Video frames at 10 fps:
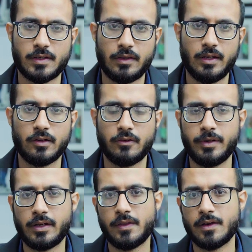सकती
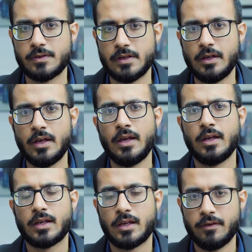गवर्नमेंट की तरफ से
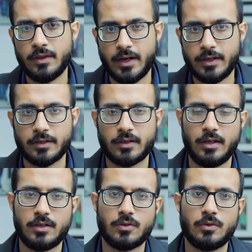गिवन दैट
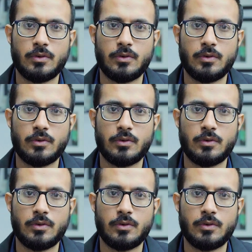कि जो